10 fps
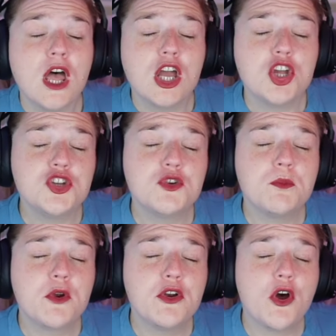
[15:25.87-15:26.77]
ich
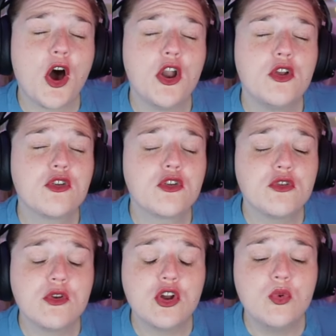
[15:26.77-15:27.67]
spende alles
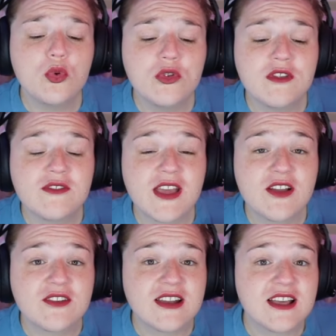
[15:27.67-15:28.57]
für den guten Zweck.
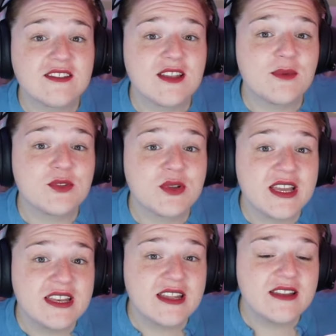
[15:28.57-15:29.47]
Und dann hast du aber so Kinder, die